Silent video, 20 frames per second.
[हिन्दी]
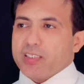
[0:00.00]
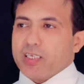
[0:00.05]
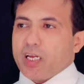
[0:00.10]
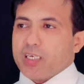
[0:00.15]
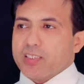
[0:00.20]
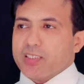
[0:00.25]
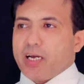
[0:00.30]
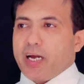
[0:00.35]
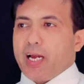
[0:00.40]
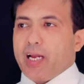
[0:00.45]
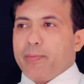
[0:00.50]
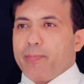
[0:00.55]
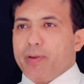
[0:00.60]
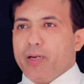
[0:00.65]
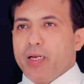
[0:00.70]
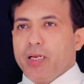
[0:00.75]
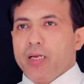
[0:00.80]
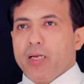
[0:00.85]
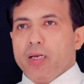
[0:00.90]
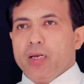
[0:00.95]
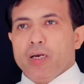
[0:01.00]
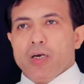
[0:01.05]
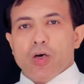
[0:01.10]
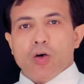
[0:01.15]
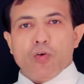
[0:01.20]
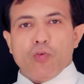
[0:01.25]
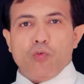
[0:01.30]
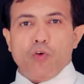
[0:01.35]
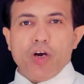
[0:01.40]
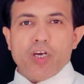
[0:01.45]
ईसा साहब
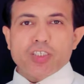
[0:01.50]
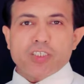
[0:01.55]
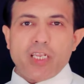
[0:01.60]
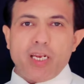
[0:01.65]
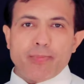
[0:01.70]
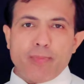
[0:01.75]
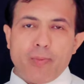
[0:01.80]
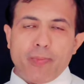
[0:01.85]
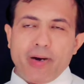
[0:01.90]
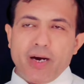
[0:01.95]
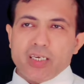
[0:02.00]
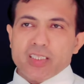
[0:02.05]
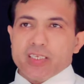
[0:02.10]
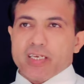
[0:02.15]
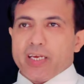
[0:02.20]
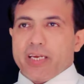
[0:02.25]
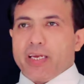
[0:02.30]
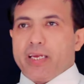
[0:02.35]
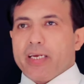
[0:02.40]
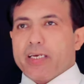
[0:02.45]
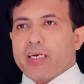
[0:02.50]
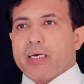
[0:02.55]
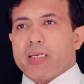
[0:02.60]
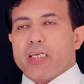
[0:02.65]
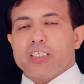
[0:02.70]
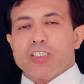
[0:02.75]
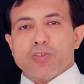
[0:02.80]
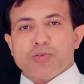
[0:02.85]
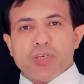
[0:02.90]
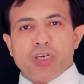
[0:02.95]
वो इस्लामाबाद के
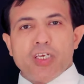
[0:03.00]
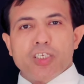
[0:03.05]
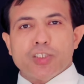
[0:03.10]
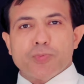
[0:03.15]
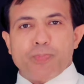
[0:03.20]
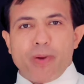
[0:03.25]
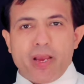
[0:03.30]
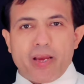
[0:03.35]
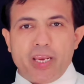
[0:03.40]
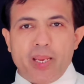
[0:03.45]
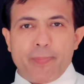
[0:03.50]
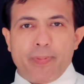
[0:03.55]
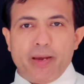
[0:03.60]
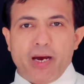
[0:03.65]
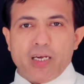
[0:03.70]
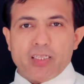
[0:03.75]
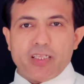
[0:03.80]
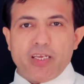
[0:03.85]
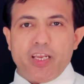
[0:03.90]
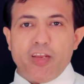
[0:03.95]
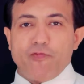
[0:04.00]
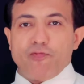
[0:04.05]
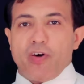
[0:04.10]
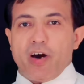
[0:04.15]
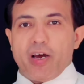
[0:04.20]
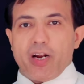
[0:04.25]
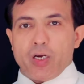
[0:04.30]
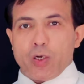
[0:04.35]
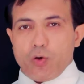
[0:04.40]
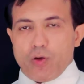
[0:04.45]
करस्ट्रीज बेकरी पे आते हैं
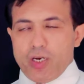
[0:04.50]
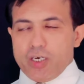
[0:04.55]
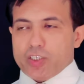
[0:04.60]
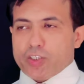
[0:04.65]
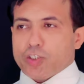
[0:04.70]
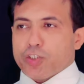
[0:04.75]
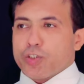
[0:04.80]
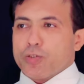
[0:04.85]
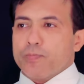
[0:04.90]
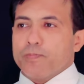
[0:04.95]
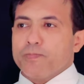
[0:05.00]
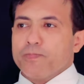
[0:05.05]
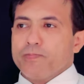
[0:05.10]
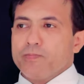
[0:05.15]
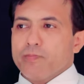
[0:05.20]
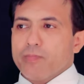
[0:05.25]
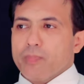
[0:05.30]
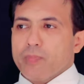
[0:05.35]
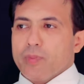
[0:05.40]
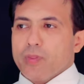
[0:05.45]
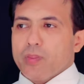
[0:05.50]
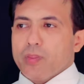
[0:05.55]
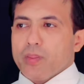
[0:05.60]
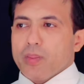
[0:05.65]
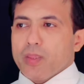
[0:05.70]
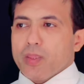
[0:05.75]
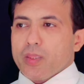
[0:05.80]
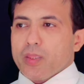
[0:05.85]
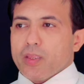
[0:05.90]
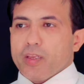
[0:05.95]
फार डोनट्स
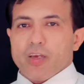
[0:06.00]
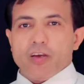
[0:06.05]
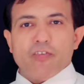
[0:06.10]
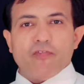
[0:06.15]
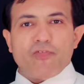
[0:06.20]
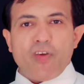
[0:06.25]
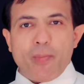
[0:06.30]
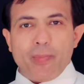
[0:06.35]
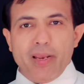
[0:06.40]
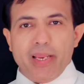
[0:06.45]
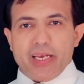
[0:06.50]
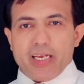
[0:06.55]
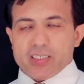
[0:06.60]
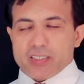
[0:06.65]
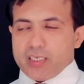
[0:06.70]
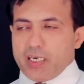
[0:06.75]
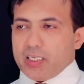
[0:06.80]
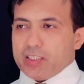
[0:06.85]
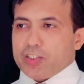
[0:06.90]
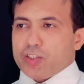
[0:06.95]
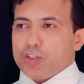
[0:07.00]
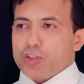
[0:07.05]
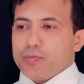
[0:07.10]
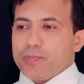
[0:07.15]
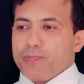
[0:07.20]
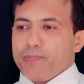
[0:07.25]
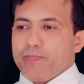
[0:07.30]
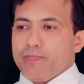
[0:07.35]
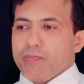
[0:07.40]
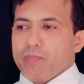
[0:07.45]
फैमिली के साथ
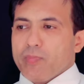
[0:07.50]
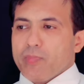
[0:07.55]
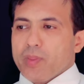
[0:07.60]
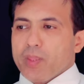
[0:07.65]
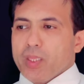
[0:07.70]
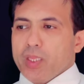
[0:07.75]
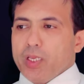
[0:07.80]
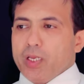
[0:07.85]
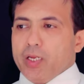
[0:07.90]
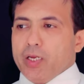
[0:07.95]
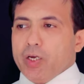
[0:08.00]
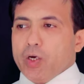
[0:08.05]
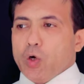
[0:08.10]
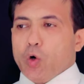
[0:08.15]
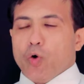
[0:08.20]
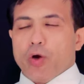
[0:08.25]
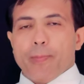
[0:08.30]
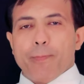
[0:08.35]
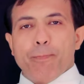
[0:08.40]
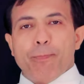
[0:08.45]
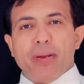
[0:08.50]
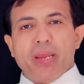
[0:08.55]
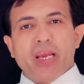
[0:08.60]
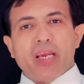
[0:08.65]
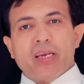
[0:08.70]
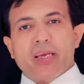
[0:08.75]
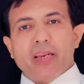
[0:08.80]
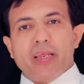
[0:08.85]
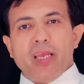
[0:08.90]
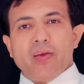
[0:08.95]
और
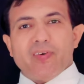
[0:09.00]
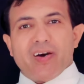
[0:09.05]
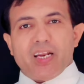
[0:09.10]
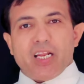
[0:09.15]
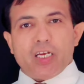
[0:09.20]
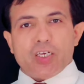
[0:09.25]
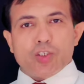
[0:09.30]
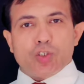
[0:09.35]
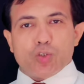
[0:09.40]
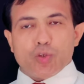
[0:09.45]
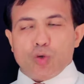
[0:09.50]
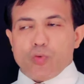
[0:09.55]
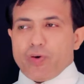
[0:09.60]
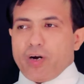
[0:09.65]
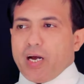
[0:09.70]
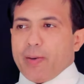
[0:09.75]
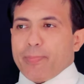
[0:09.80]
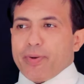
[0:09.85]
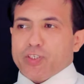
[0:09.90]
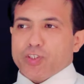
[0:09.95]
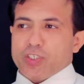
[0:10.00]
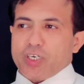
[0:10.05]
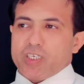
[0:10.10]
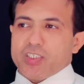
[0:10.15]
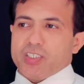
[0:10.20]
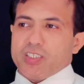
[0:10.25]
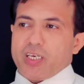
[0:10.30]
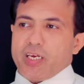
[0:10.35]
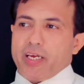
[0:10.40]
बेकरी वाला जो वहां पे शख्स